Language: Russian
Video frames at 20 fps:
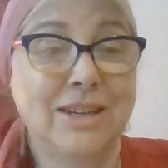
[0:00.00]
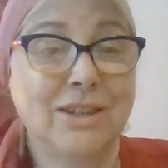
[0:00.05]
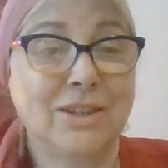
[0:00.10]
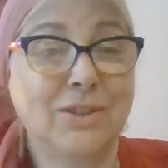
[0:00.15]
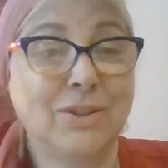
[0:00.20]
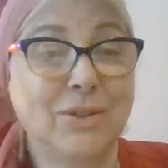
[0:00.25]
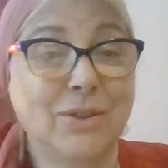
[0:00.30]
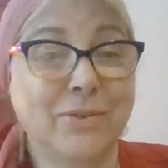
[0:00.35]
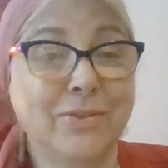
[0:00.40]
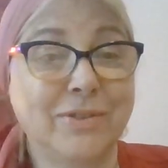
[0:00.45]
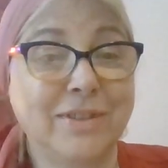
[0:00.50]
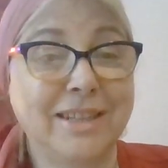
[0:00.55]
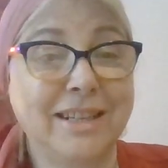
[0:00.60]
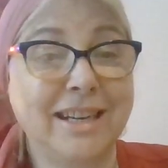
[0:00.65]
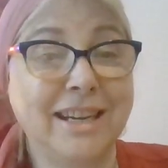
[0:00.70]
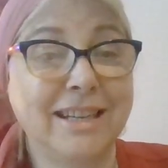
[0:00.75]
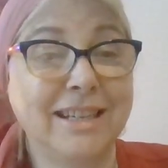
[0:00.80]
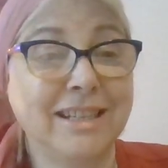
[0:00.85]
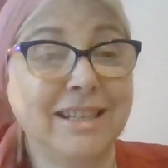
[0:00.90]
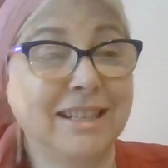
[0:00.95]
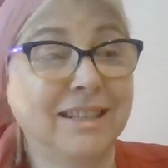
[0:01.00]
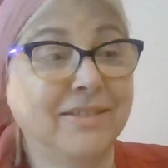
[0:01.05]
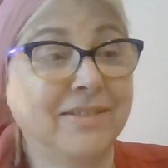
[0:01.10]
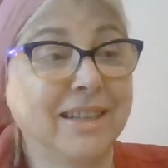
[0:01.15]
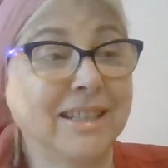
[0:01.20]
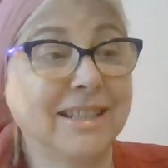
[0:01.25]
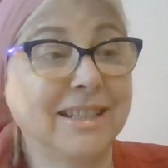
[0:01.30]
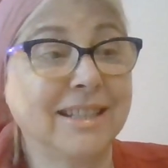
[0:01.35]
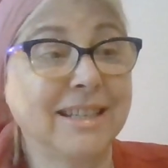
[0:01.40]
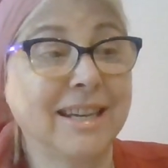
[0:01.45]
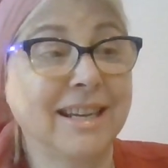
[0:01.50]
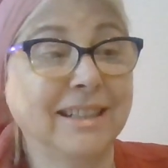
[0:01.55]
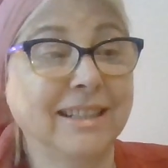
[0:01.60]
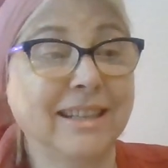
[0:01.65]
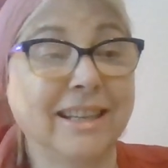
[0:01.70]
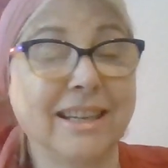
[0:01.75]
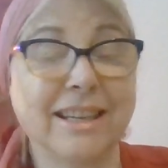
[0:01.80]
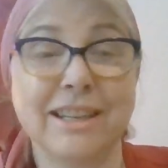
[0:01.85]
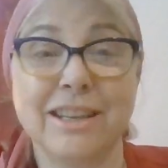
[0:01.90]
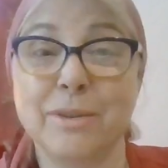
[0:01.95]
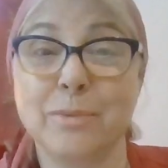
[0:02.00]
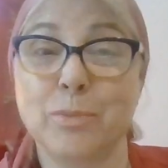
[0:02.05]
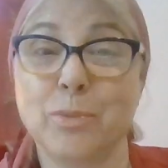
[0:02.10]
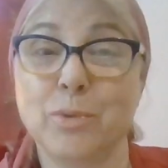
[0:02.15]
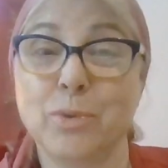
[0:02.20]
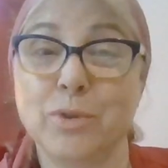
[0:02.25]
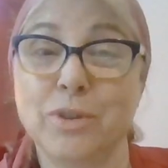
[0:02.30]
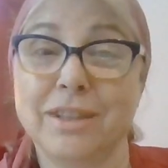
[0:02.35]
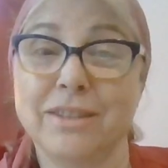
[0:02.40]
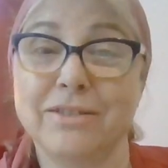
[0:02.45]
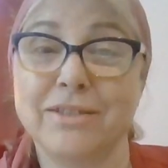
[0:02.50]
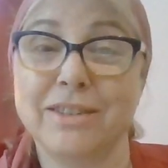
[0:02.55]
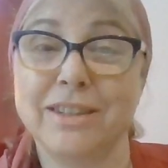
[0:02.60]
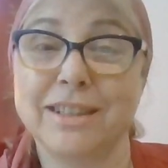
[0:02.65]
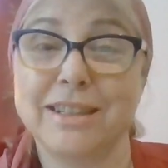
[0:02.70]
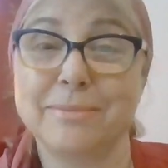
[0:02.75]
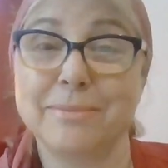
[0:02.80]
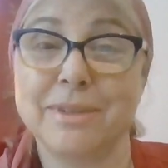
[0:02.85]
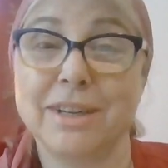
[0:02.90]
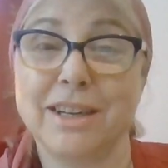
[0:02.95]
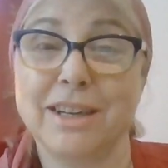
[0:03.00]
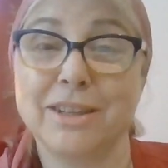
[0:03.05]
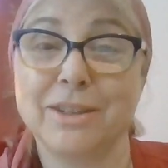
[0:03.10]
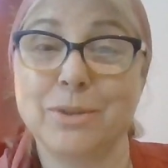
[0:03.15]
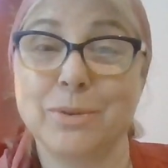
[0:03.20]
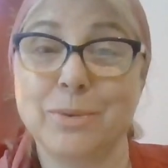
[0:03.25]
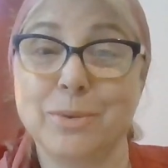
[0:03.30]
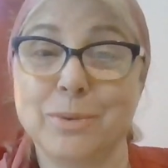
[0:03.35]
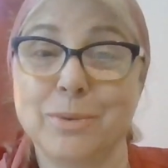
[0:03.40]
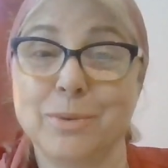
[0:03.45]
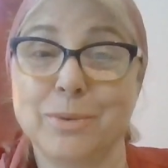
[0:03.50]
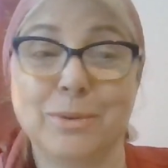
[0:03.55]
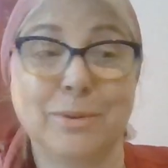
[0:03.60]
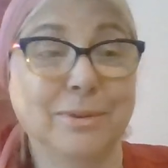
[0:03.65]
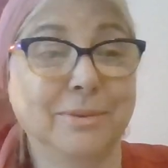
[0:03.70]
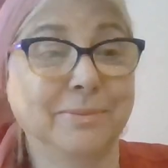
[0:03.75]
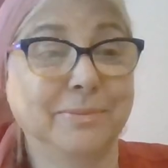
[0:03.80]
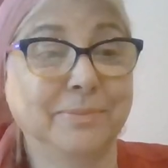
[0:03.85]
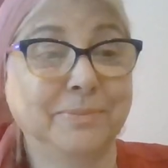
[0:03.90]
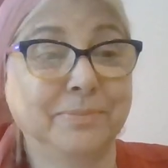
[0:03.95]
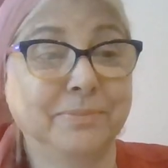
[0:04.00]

что встречи двадцатки не будет в этом году.